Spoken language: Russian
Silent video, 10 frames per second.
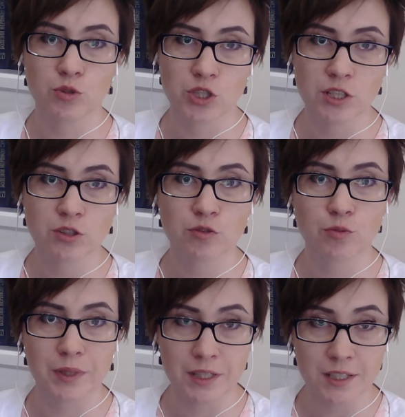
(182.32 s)

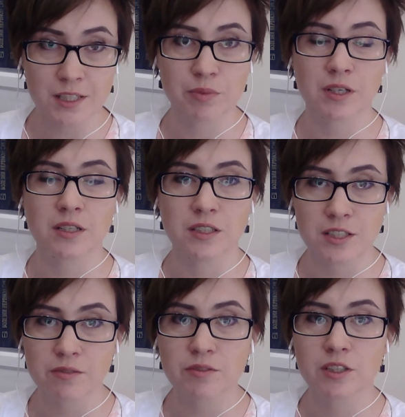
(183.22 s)
улучшению в принципе
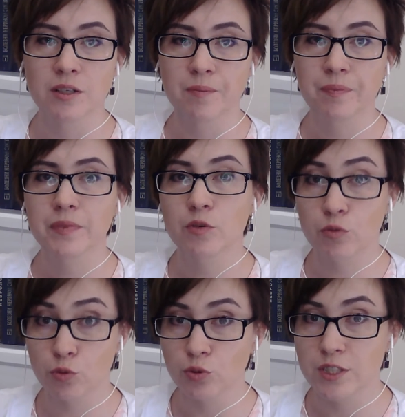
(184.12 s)
когнитивных
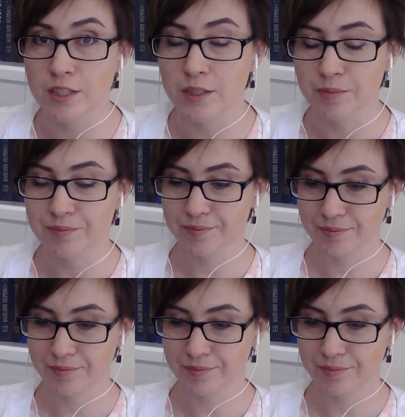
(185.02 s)
функций.